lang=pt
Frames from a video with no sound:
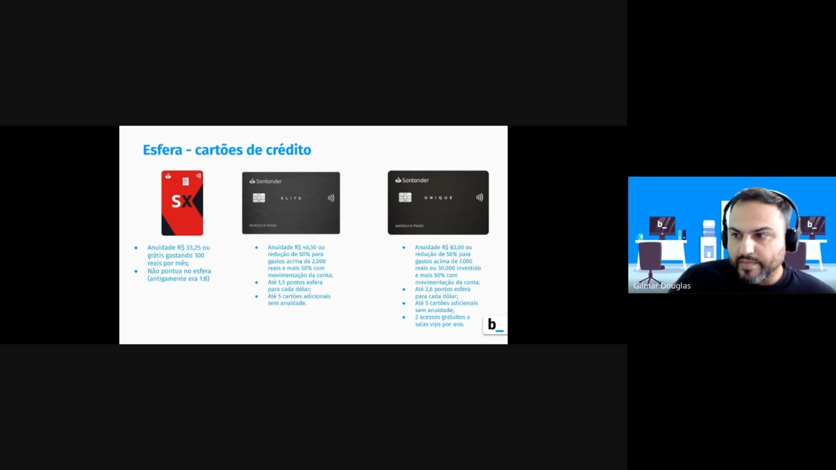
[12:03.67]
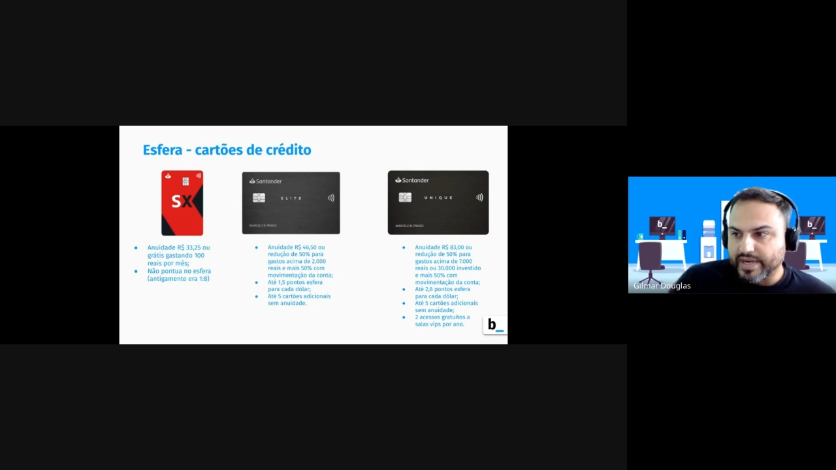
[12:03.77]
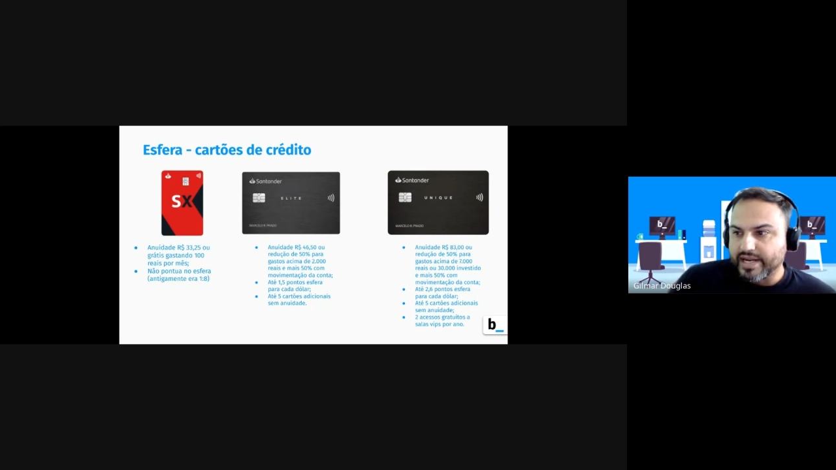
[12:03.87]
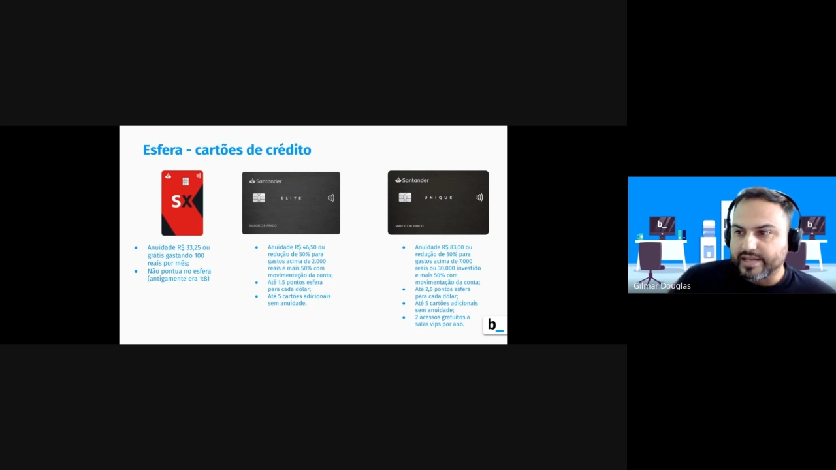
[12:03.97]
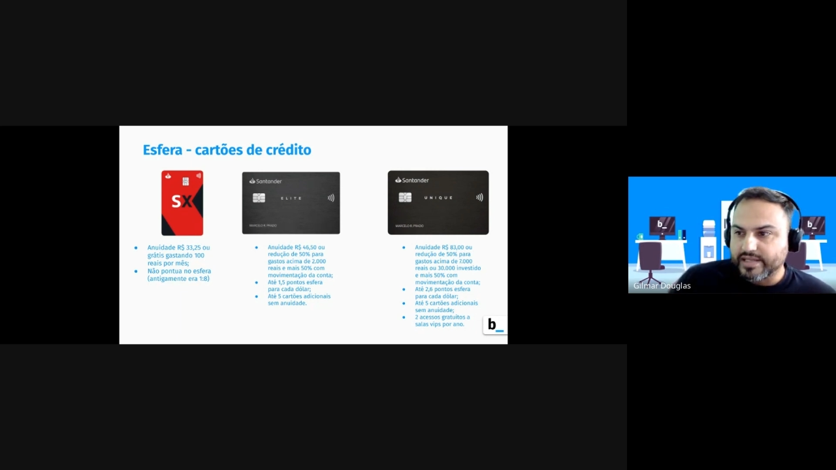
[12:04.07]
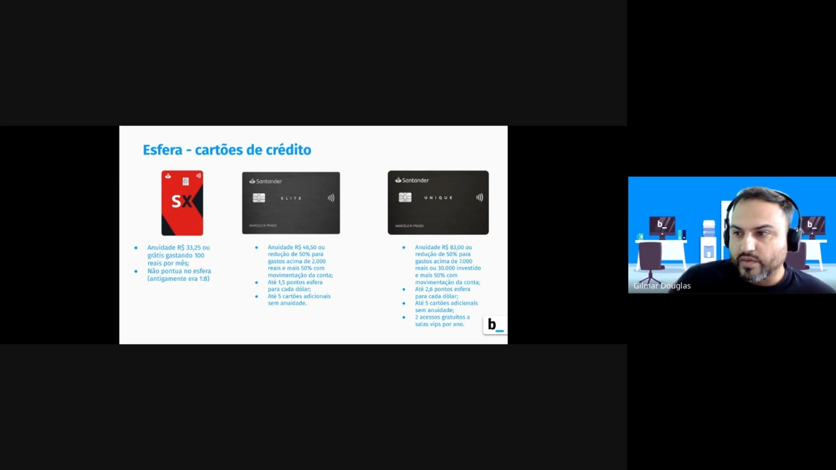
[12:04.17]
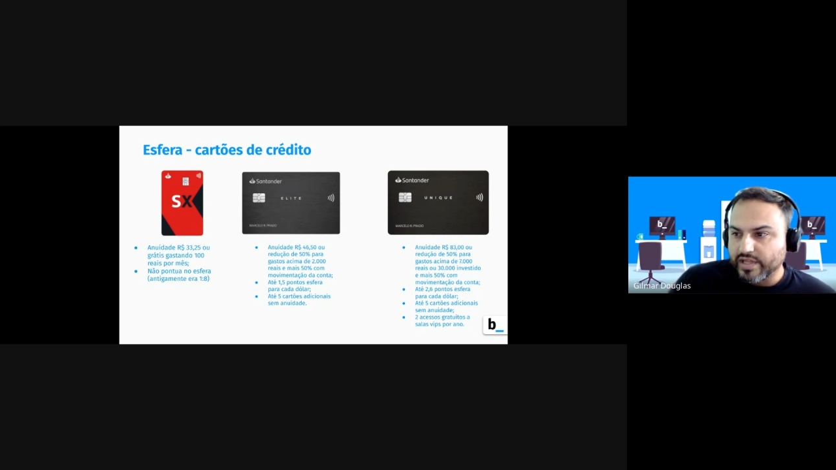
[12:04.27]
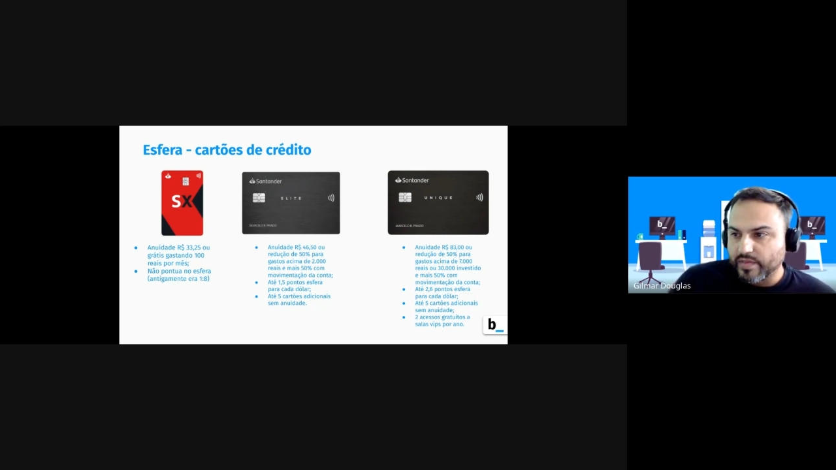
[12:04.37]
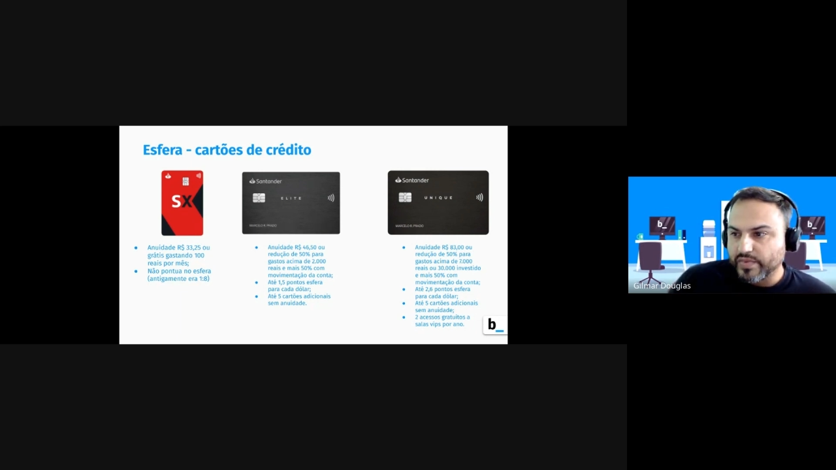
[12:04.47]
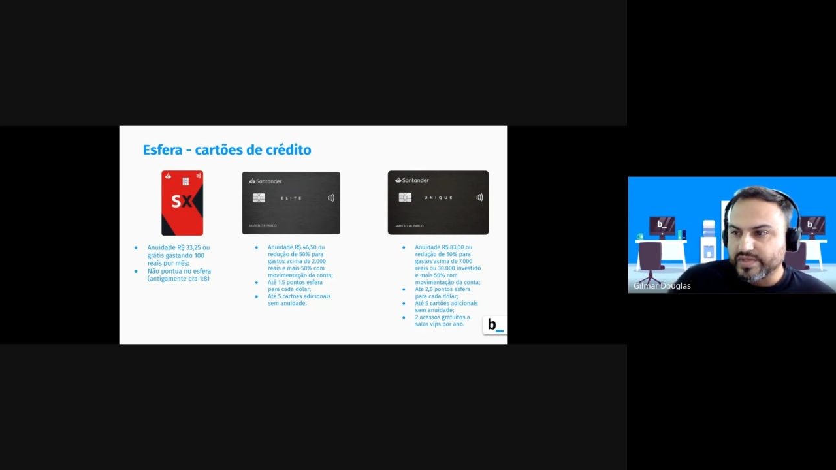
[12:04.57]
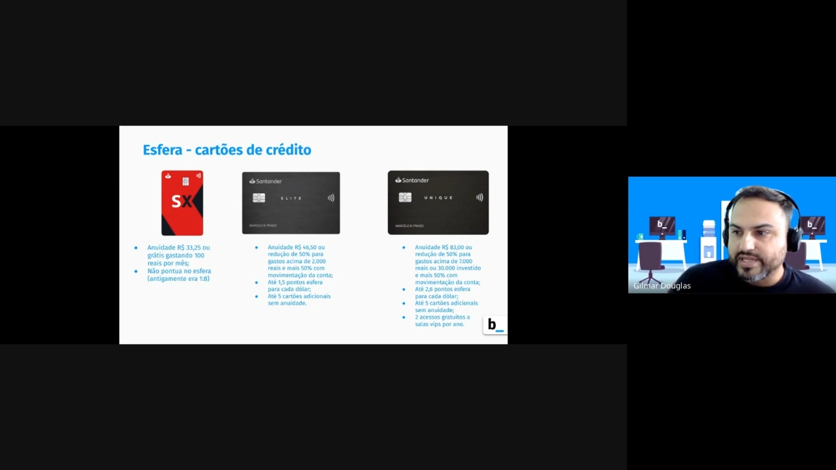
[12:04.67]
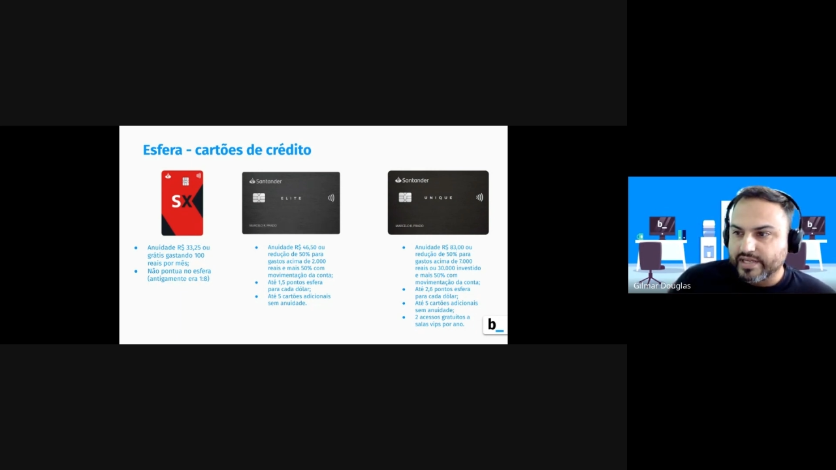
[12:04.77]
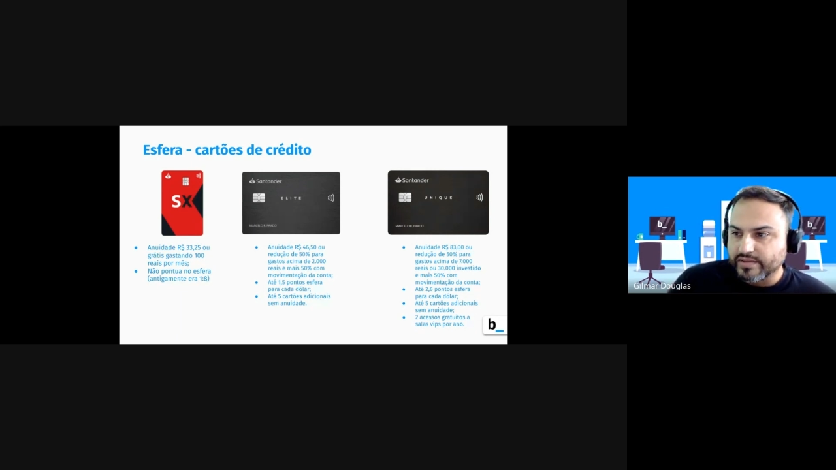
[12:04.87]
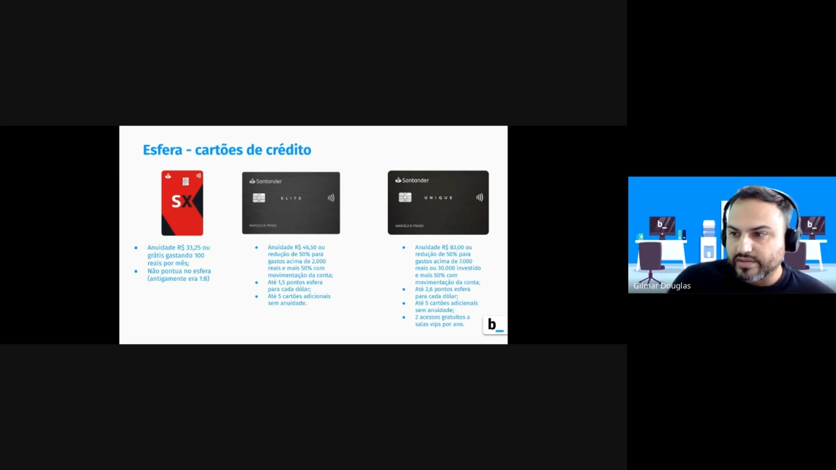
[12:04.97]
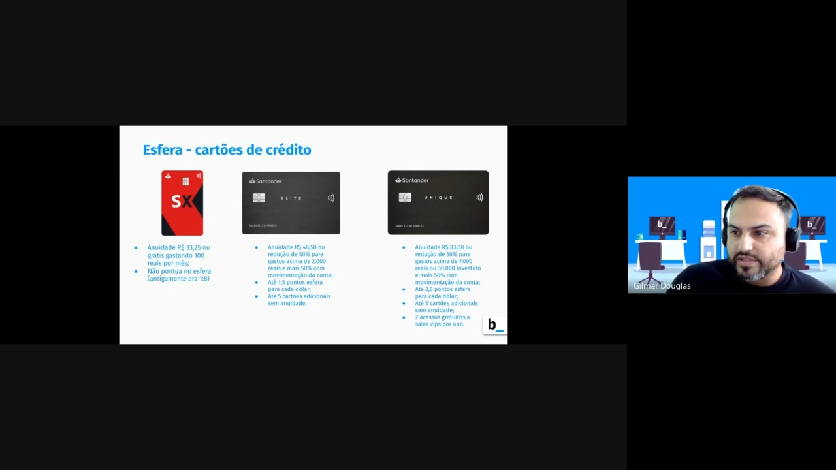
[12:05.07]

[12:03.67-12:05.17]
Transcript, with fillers: para 50%